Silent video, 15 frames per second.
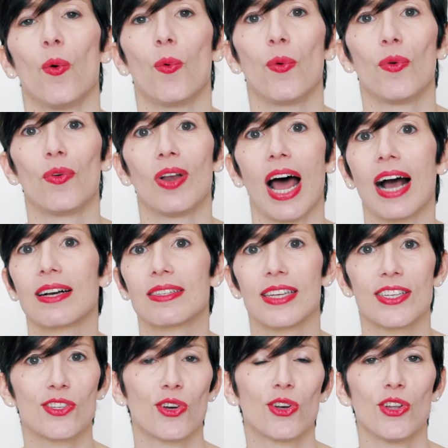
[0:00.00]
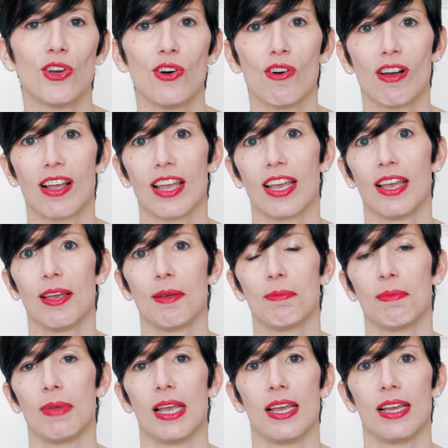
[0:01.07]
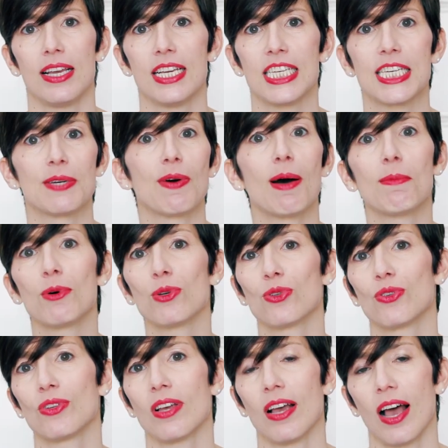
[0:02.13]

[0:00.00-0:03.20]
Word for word: un accesorio que eh, llevamos